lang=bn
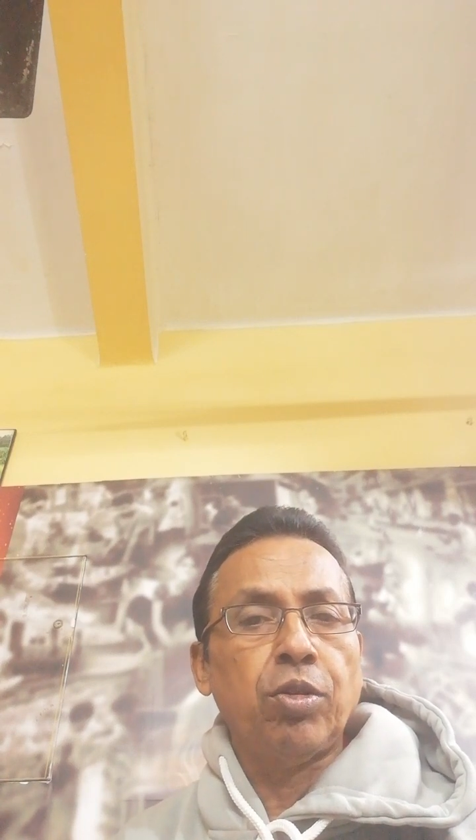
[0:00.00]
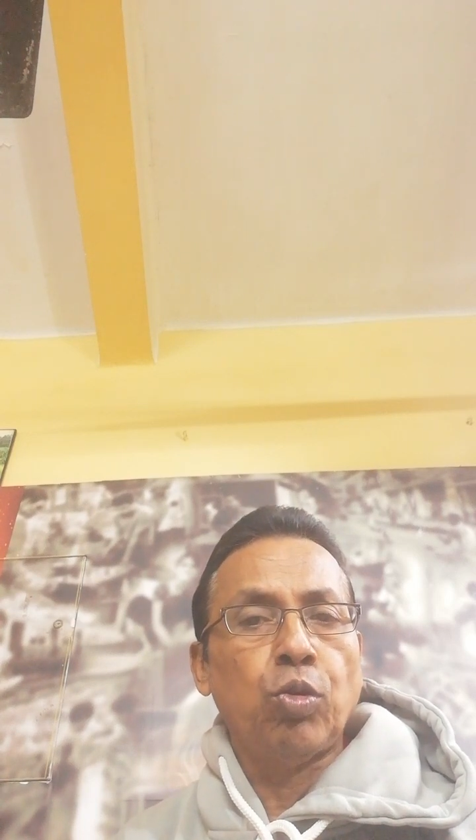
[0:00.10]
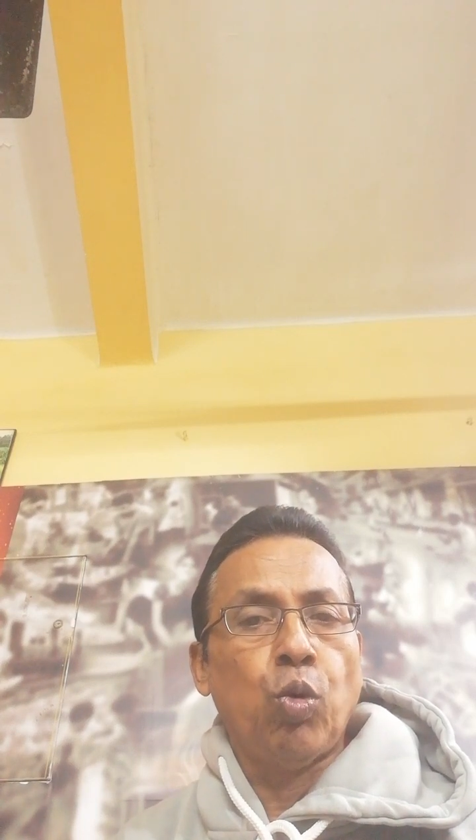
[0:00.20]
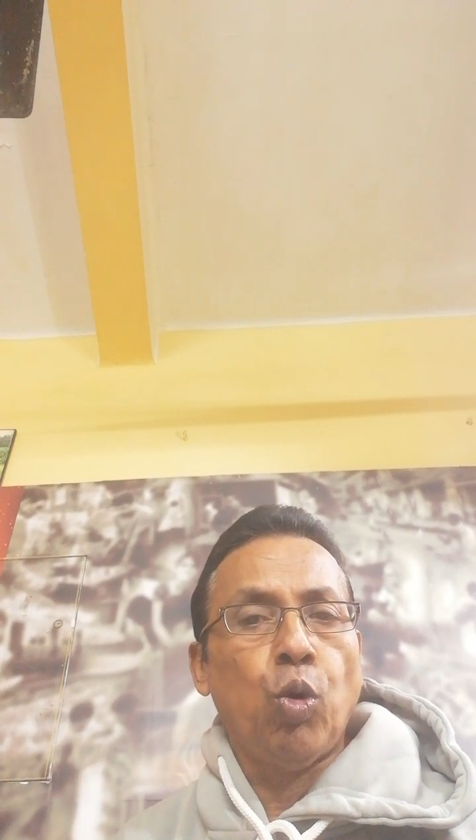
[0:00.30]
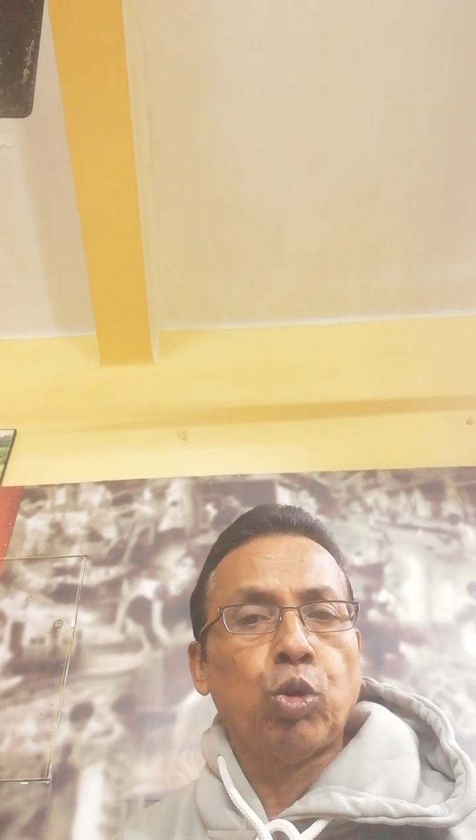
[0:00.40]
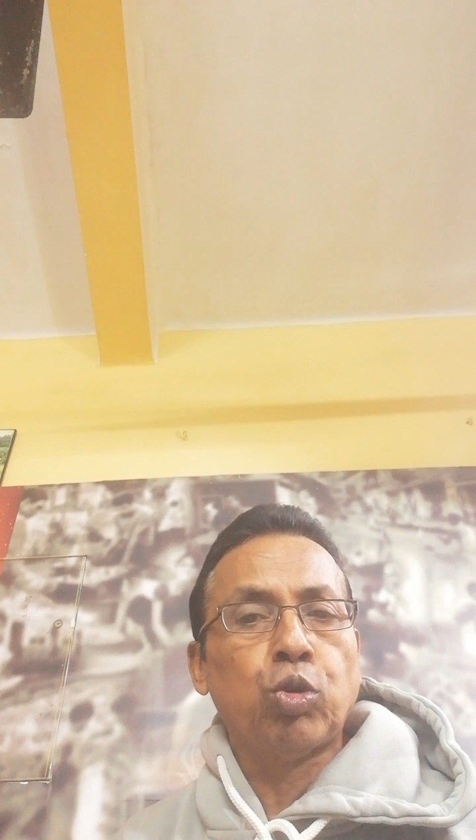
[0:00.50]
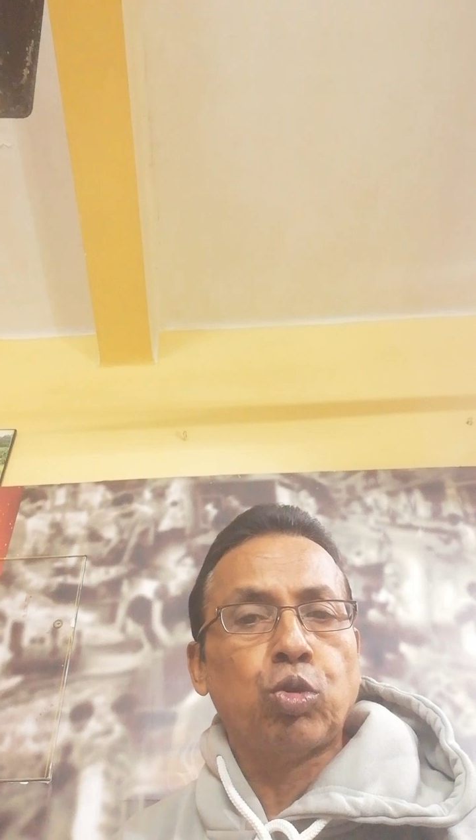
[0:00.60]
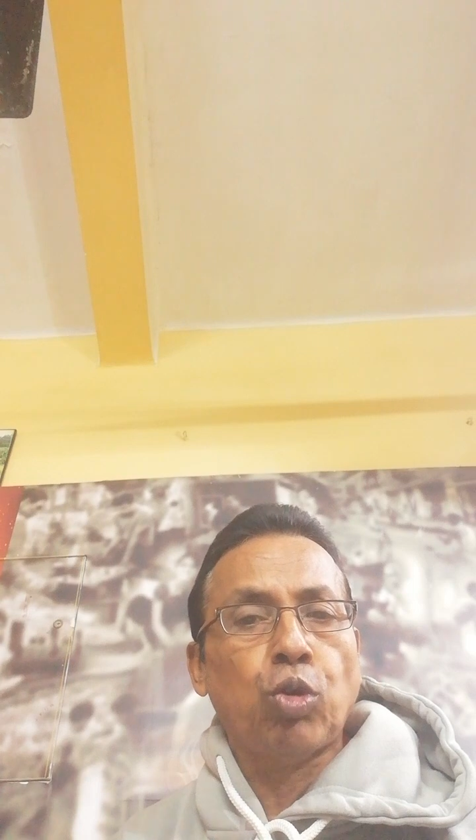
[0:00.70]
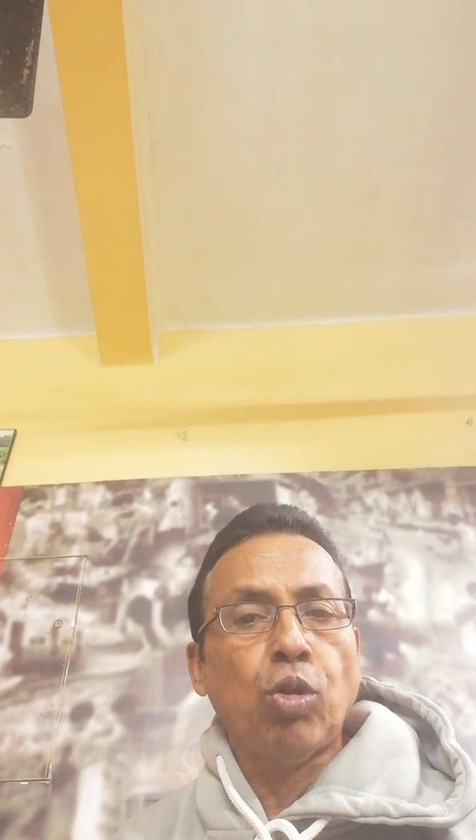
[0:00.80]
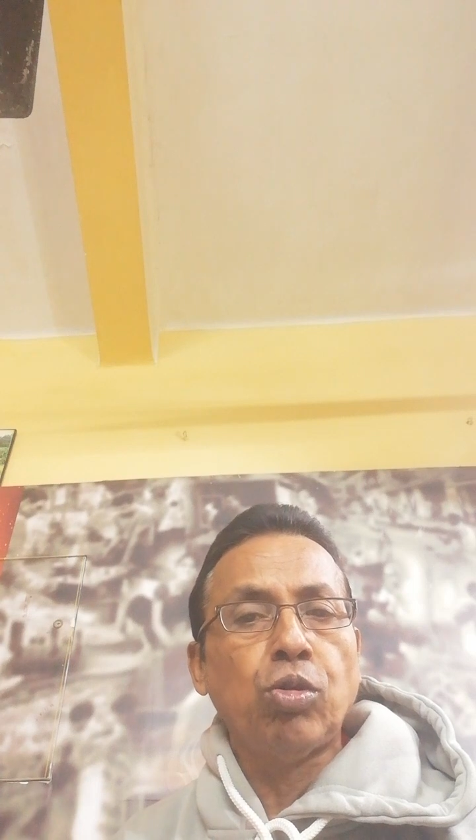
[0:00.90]
কিন্তু
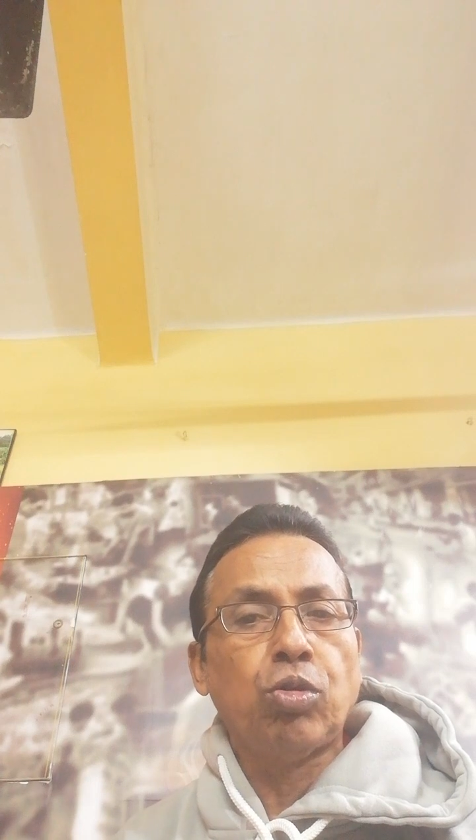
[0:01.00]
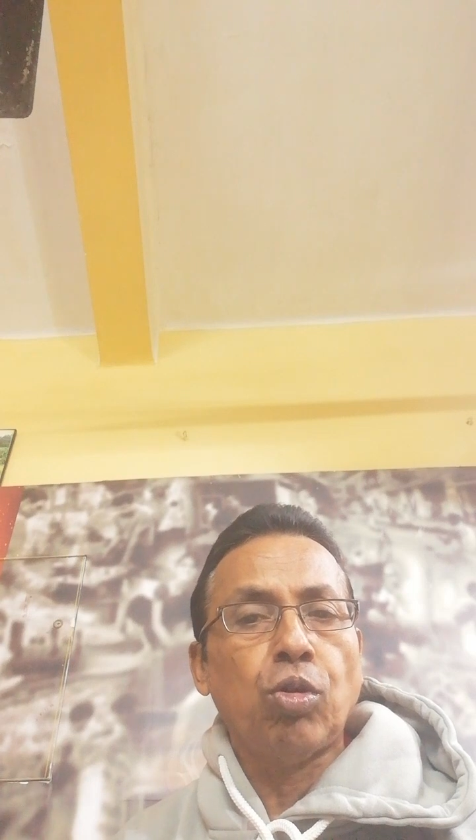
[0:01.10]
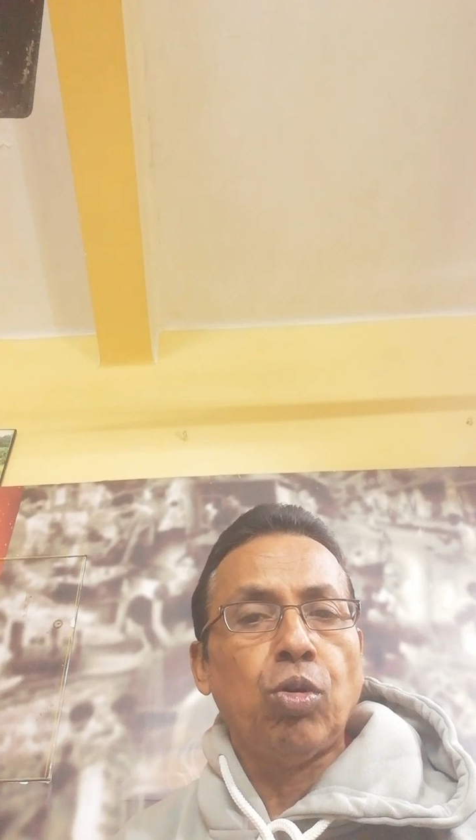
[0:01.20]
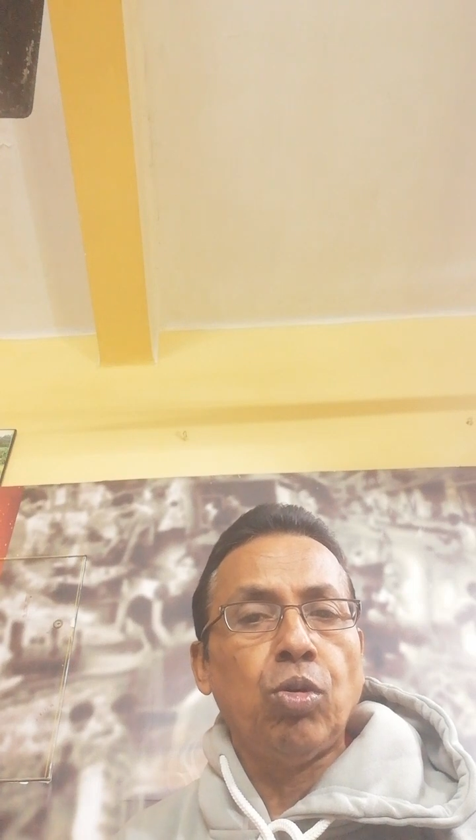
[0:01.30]
অত্যন্ত